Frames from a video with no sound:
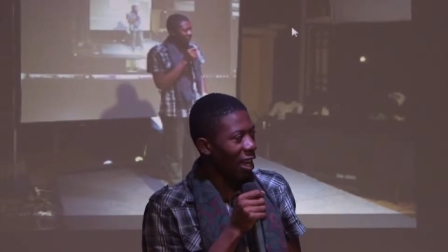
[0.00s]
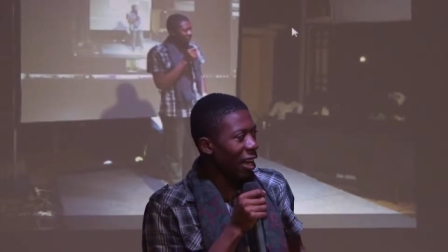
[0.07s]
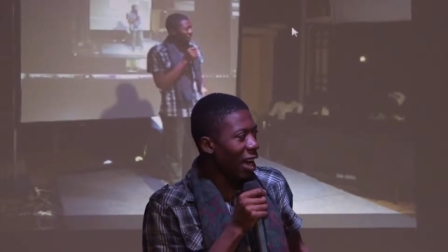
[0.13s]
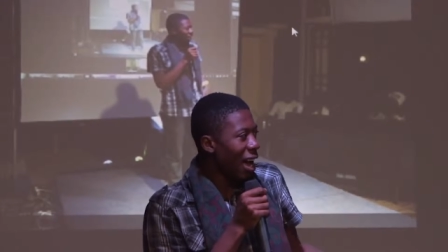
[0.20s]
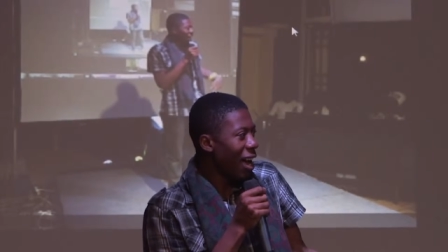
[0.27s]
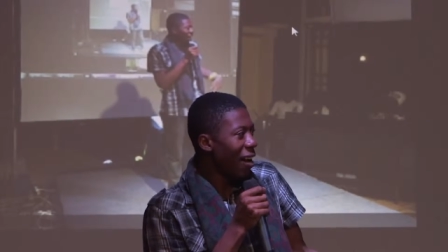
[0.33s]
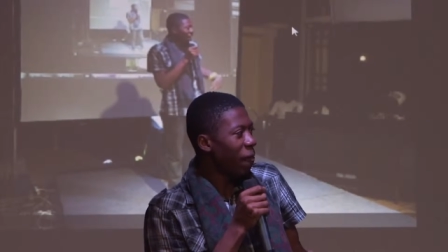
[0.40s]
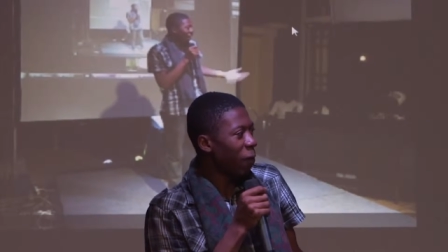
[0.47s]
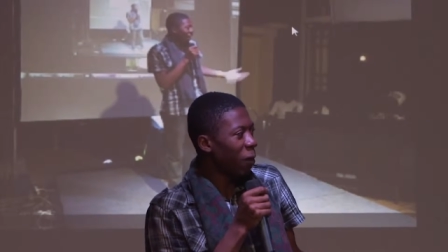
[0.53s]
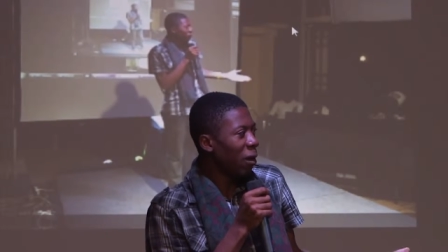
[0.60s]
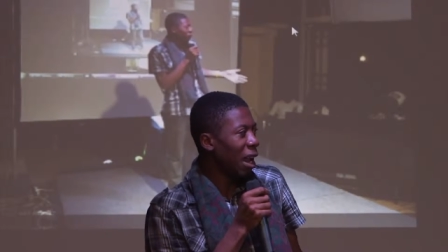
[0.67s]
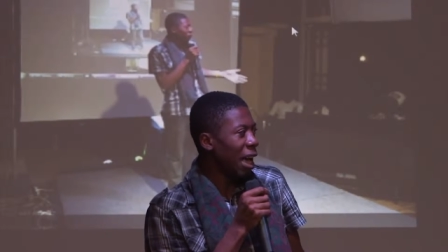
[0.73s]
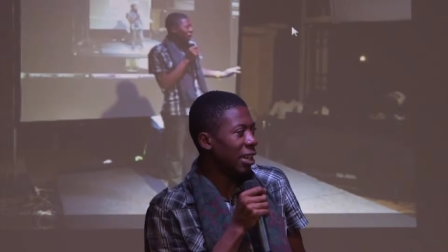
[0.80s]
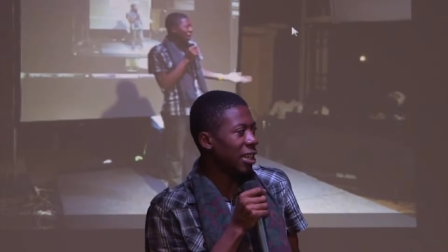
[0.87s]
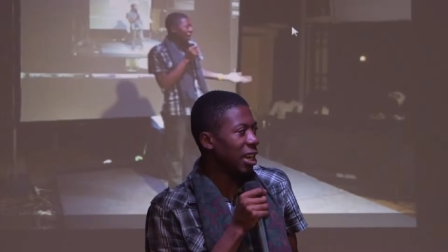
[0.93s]
gars volent
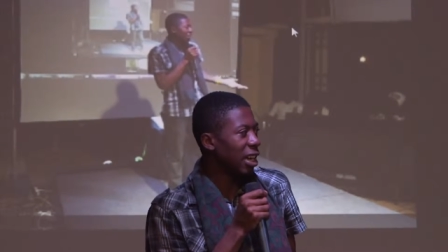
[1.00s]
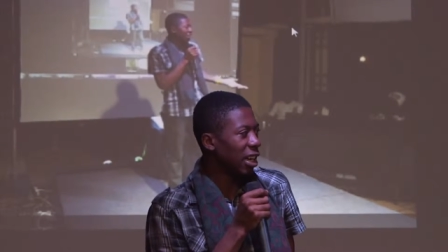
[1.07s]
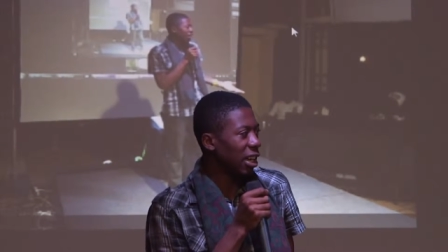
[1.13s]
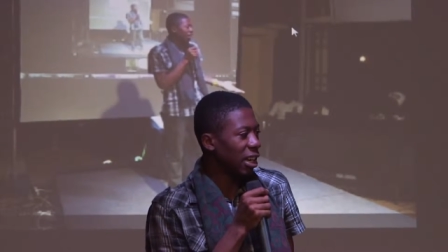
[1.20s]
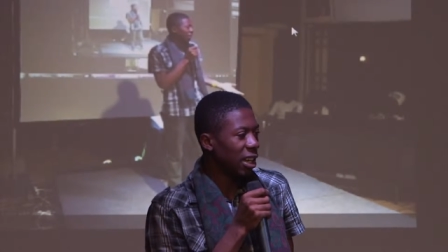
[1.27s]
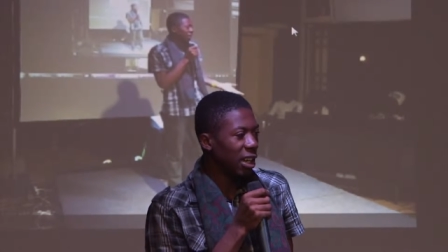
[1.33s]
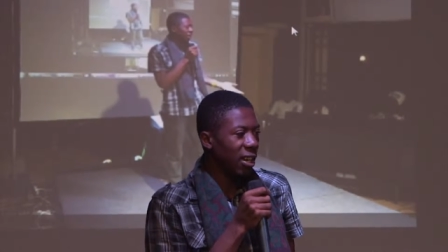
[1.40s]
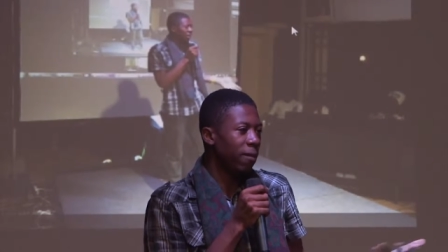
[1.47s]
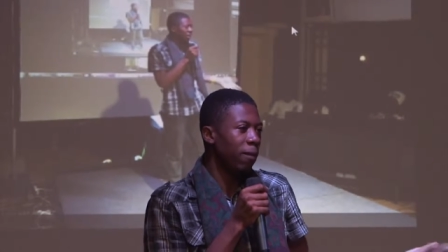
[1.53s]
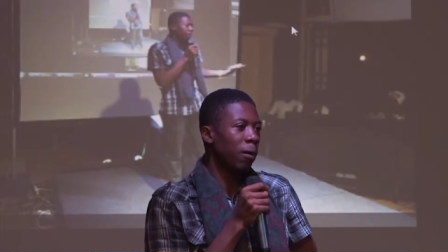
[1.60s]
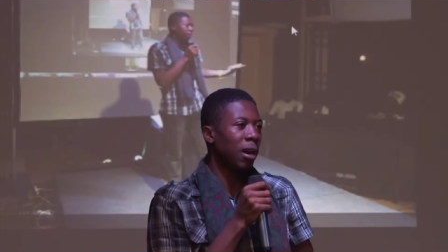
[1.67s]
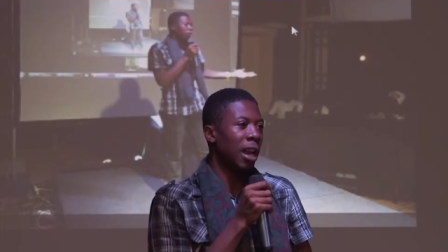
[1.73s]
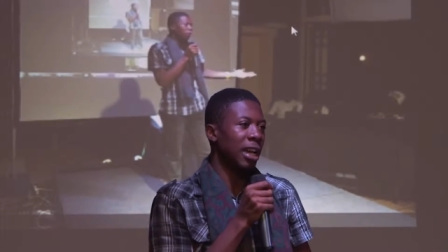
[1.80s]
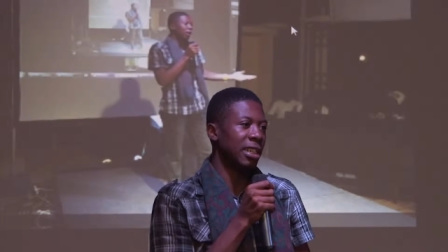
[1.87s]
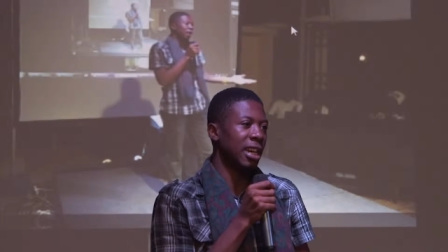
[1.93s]
l'argent, ils
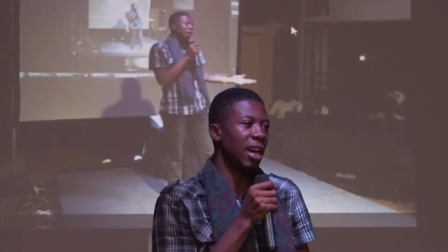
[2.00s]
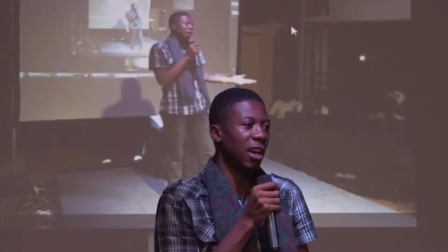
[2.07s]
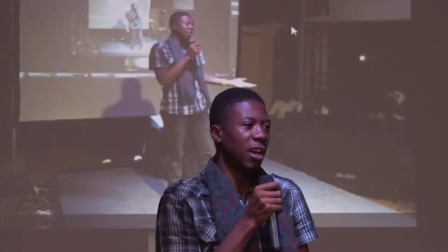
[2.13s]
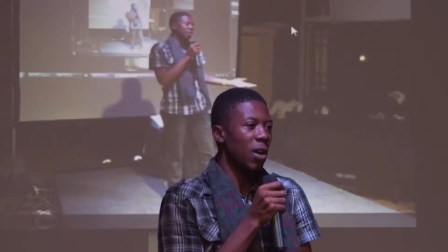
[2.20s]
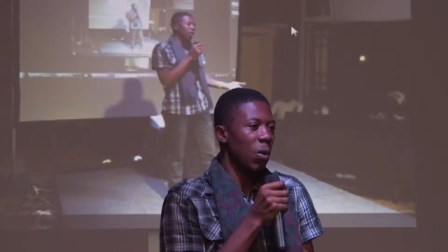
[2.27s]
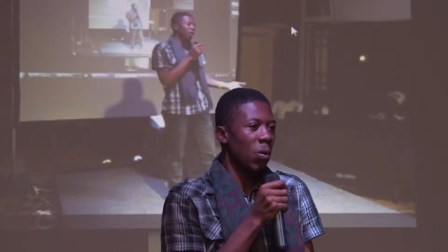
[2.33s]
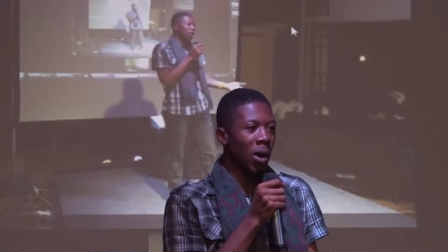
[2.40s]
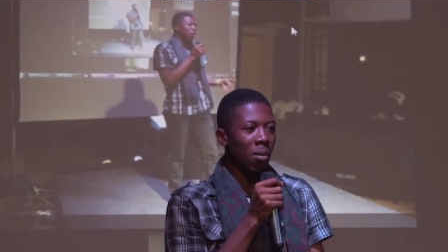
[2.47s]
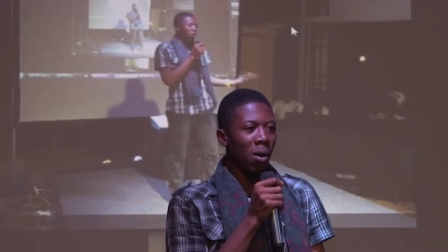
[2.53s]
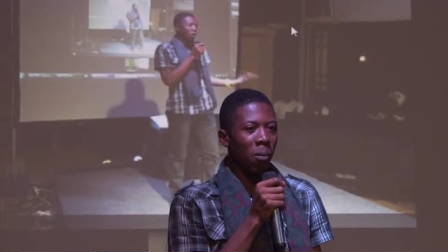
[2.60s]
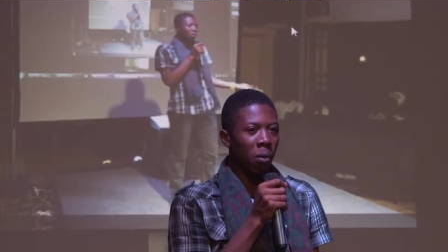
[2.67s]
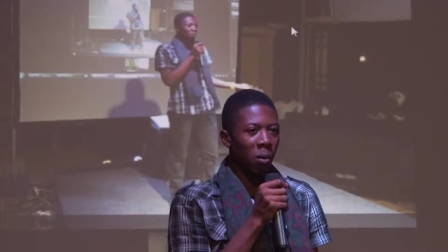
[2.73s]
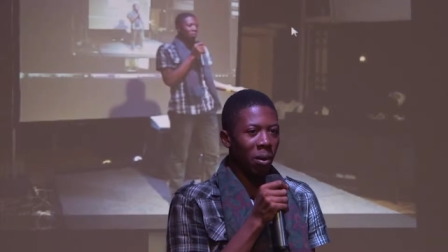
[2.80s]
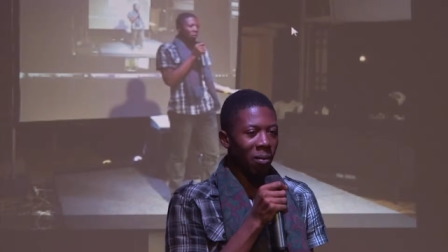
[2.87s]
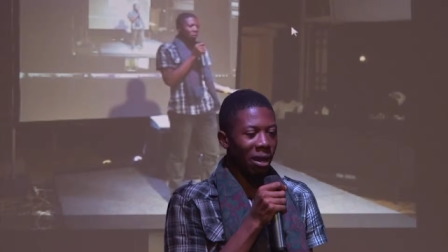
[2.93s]
volent l'argent. Où est mon
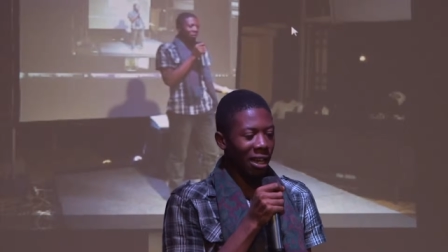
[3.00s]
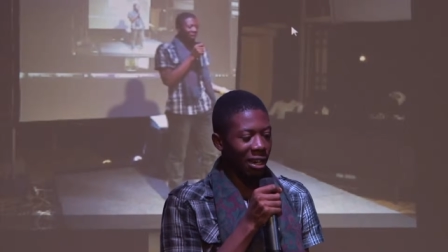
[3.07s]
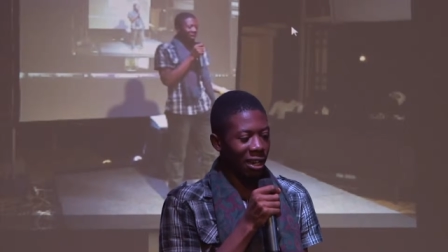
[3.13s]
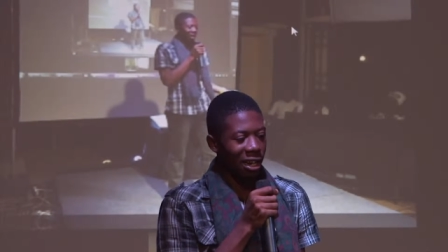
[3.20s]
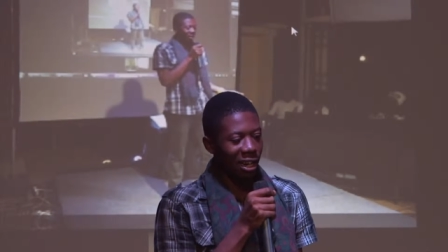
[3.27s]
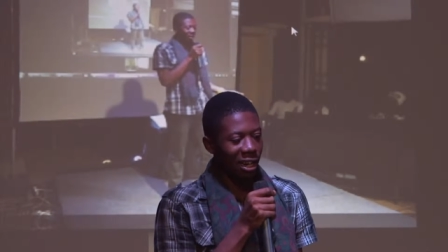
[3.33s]
problème là-dedans